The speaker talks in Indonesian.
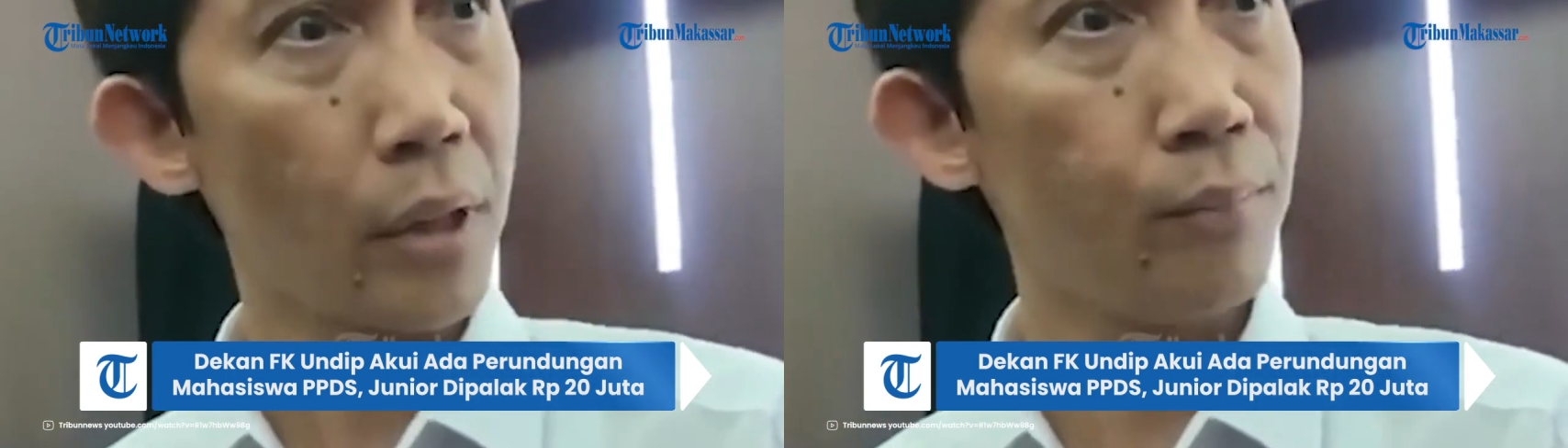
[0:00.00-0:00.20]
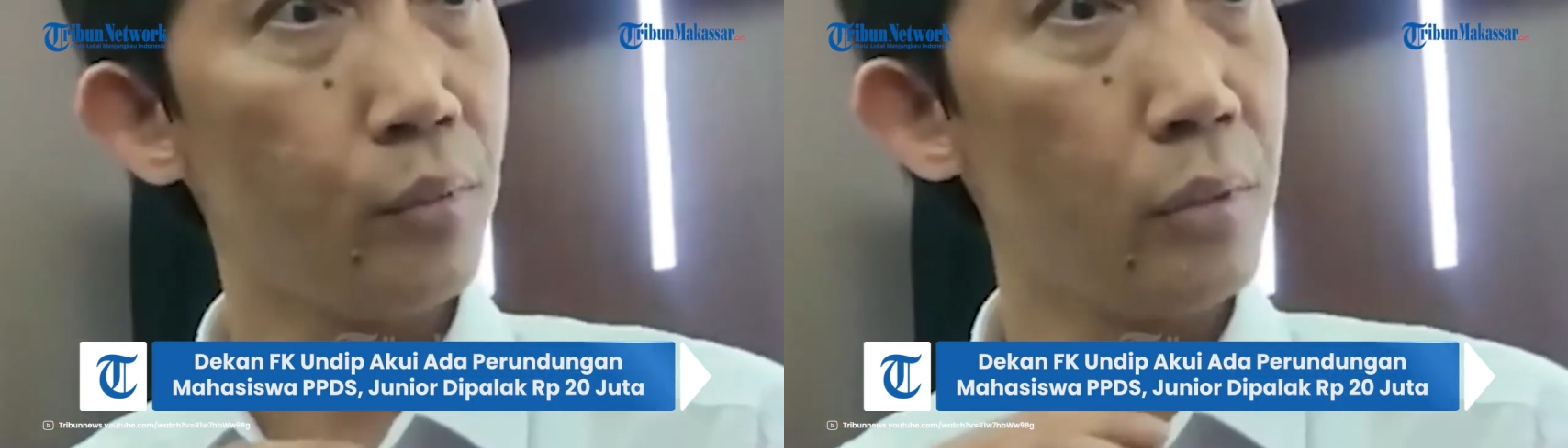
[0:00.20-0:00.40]

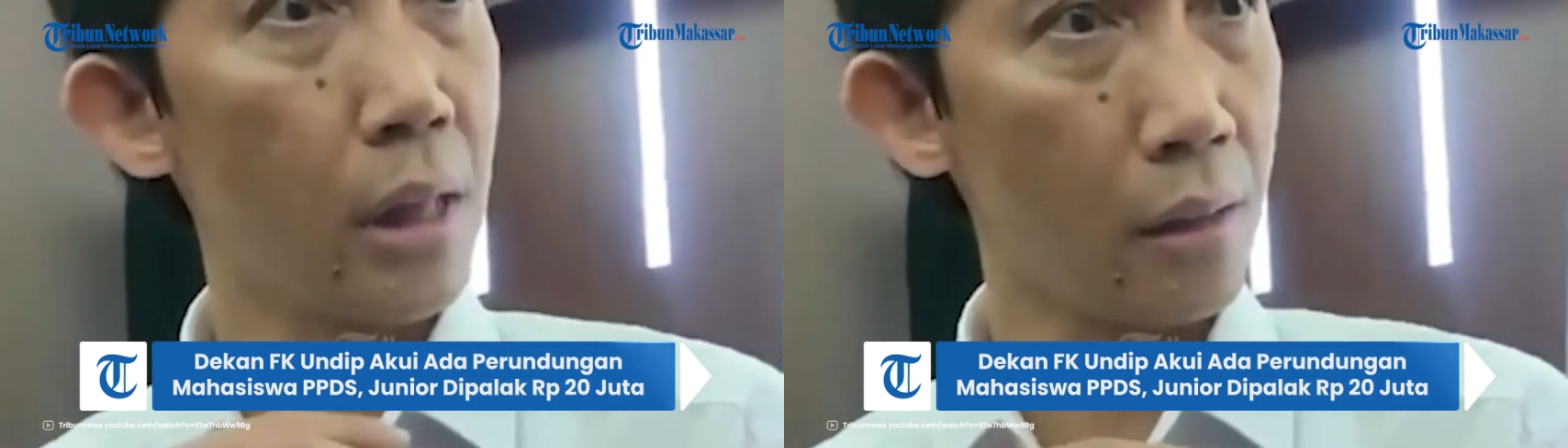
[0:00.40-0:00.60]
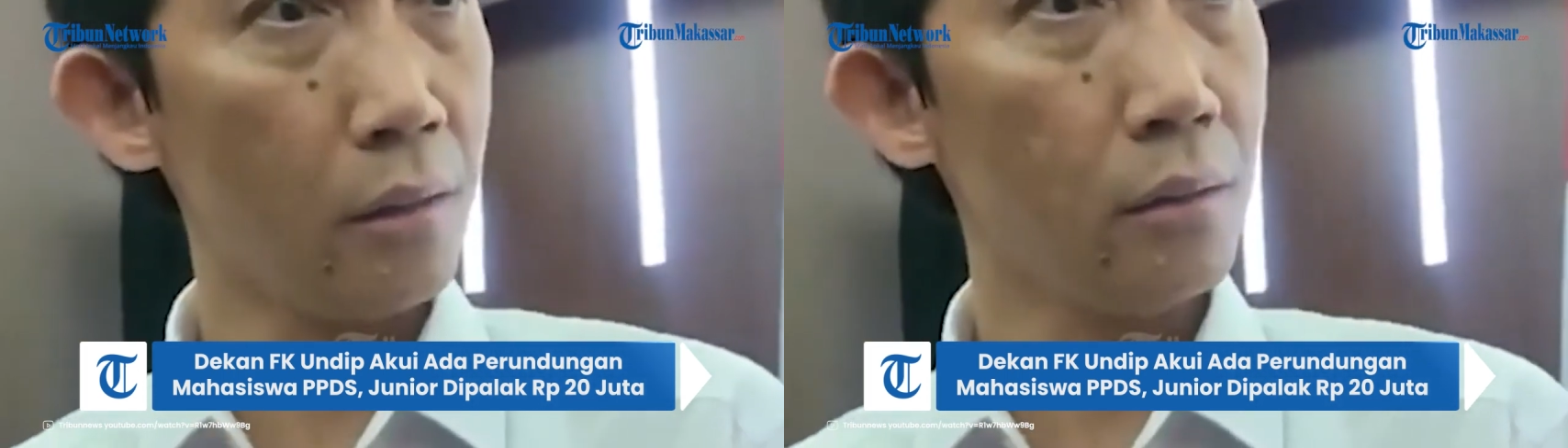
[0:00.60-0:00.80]
per
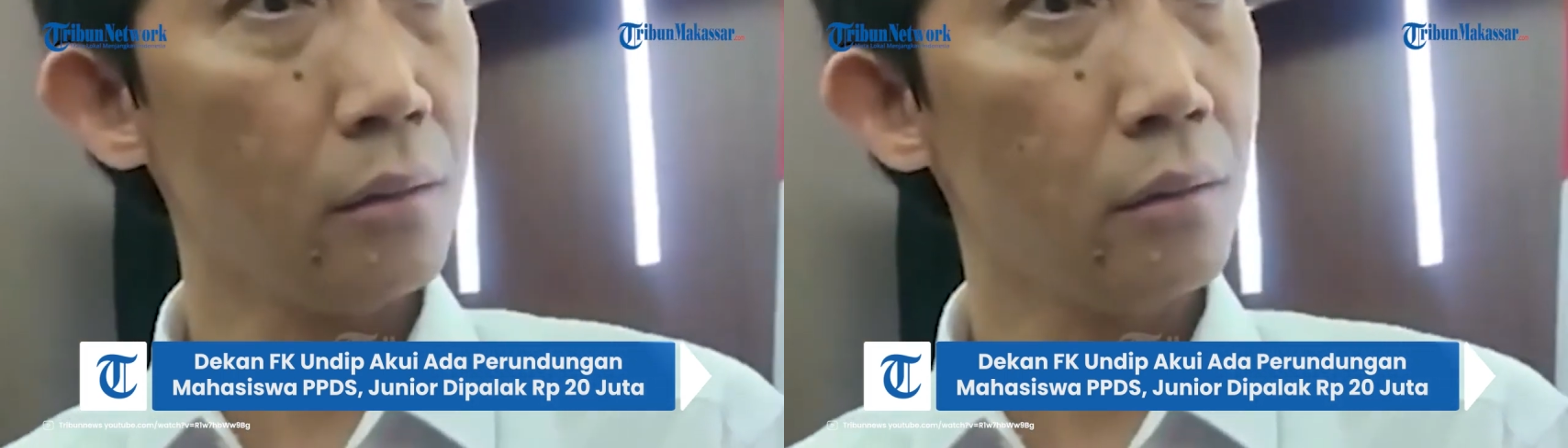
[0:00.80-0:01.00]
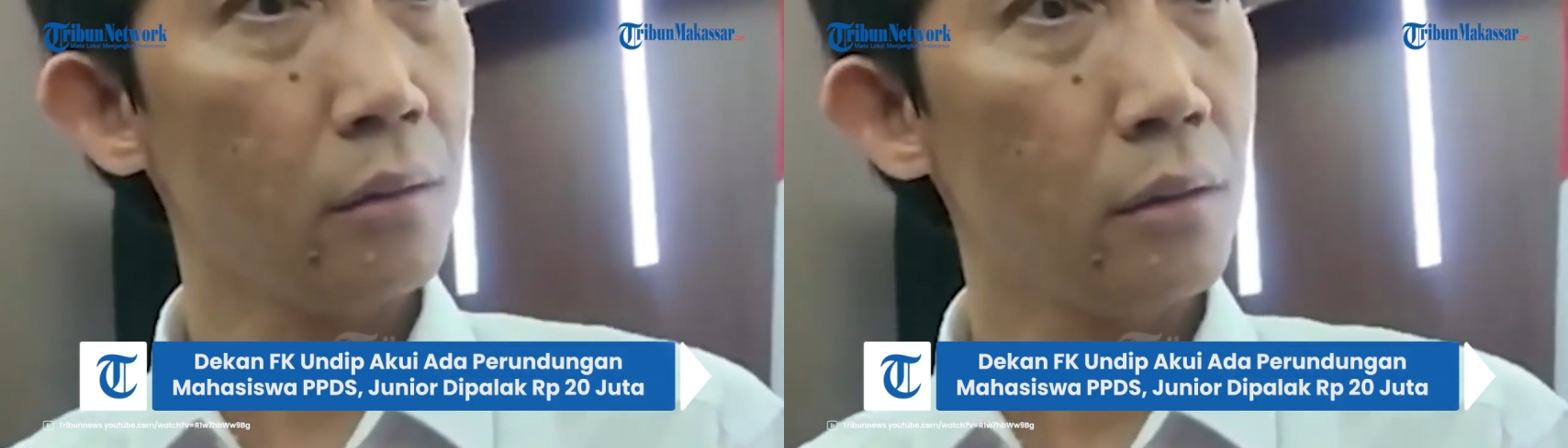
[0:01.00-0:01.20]
bulan
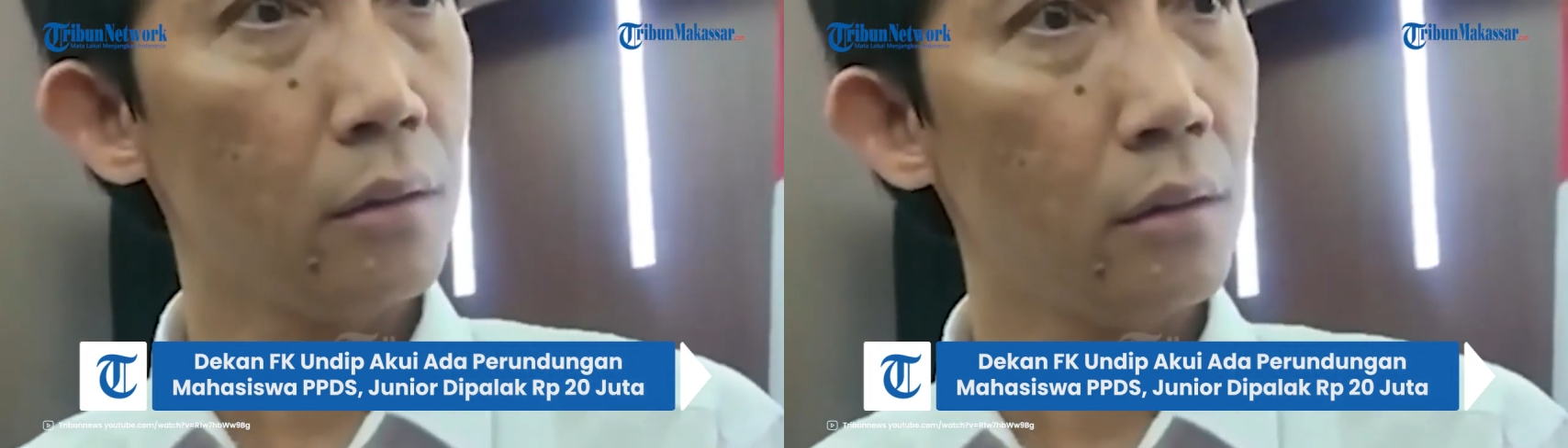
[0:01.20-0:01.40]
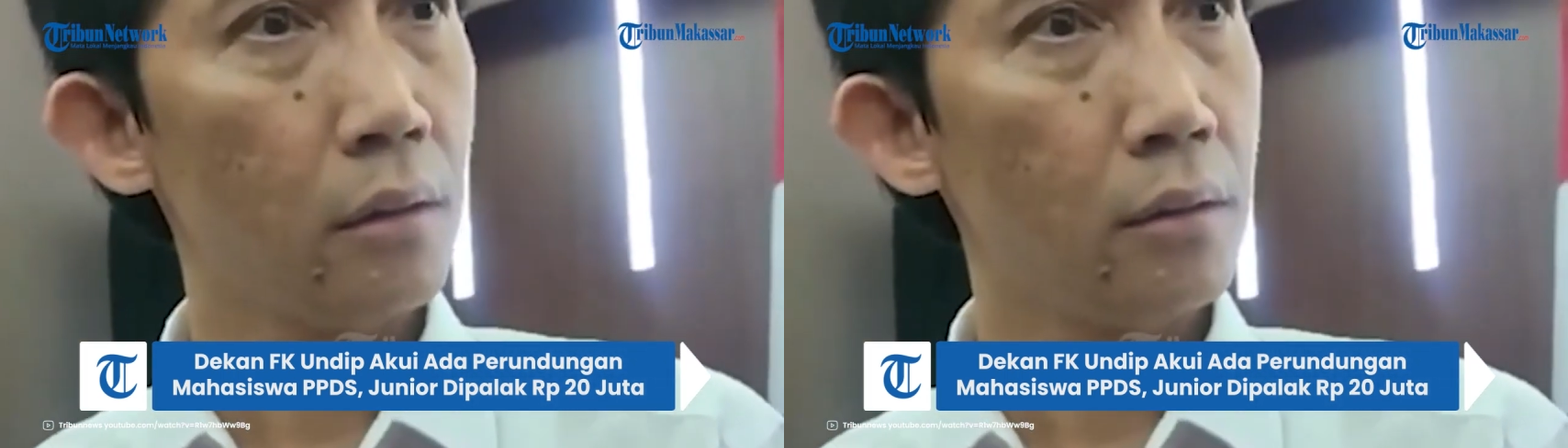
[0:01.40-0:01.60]

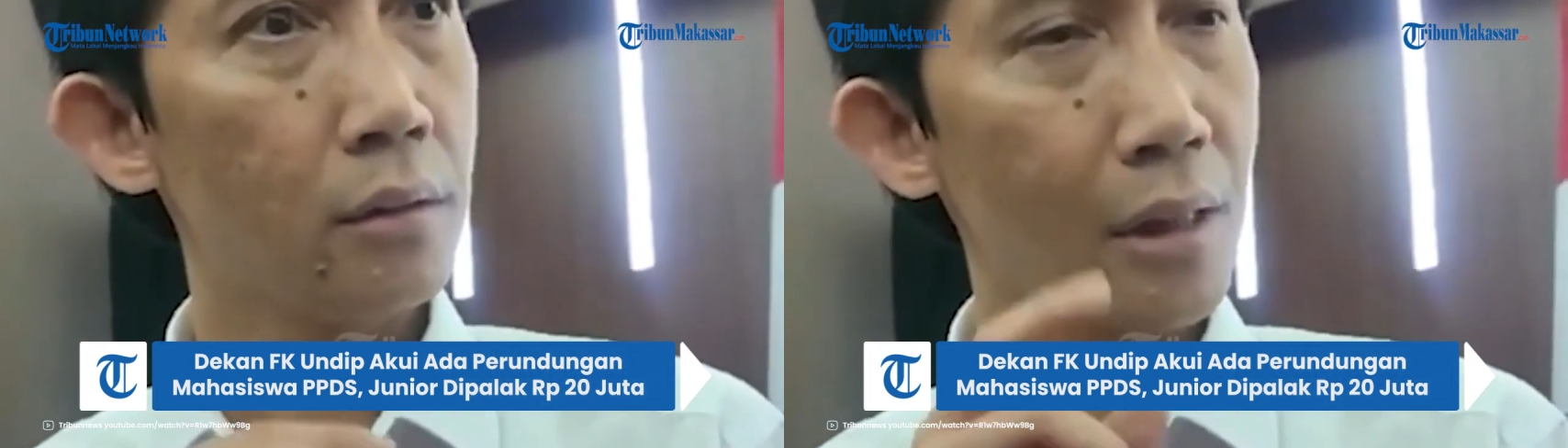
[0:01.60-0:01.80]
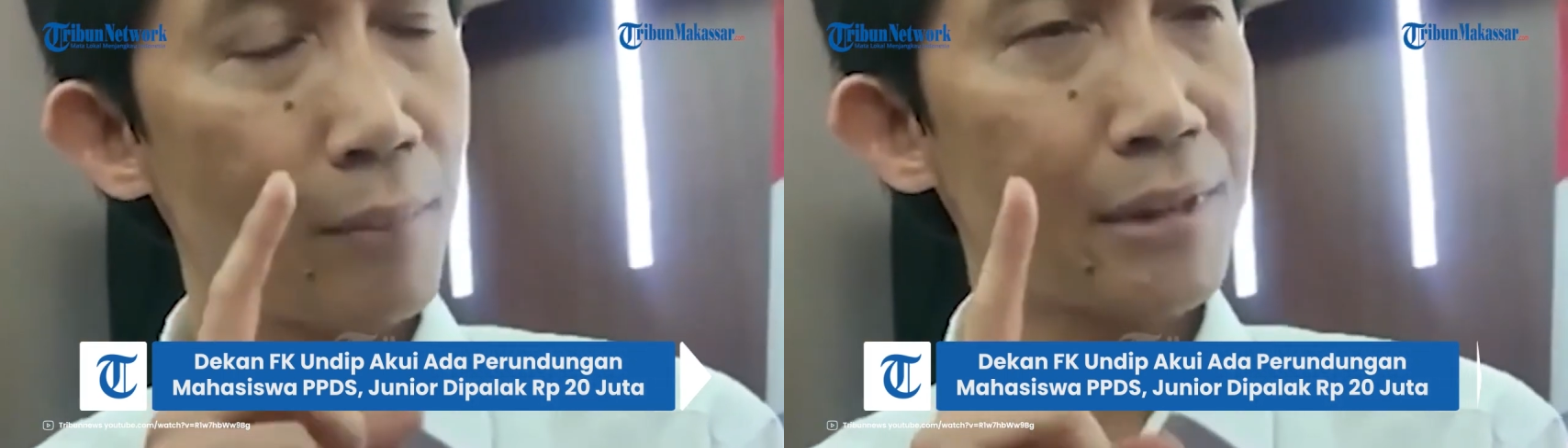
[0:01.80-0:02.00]

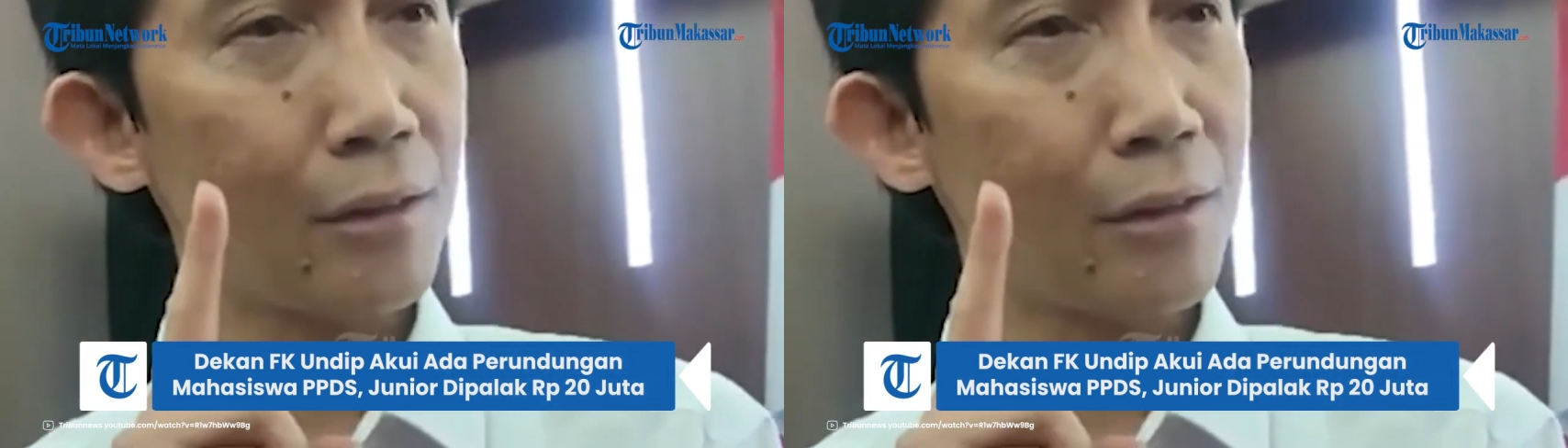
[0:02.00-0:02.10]
sama